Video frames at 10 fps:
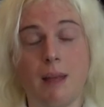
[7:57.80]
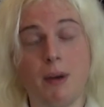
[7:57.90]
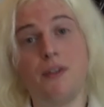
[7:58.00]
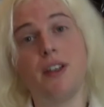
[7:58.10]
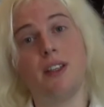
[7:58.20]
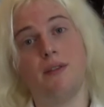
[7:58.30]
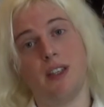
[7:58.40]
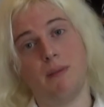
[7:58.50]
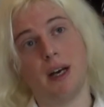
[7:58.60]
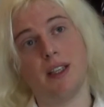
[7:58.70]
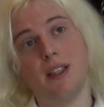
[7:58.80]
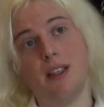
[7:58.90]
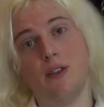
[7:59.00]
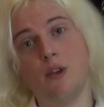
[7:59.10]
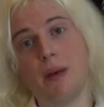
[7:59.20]
bah en fait, il faisait
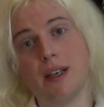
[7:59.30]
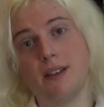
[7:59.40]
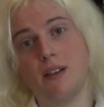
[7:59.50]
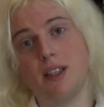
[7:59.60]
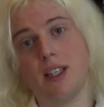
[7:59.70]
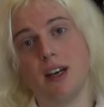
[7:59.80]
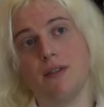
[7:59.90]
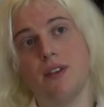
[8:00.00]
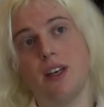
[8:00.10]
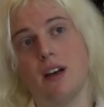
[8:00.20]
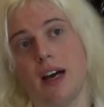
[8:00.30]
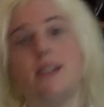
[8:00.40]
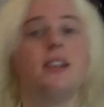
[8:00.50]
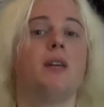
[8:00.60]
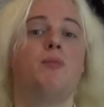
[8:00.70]
partie des deux personnes qui avaient assez de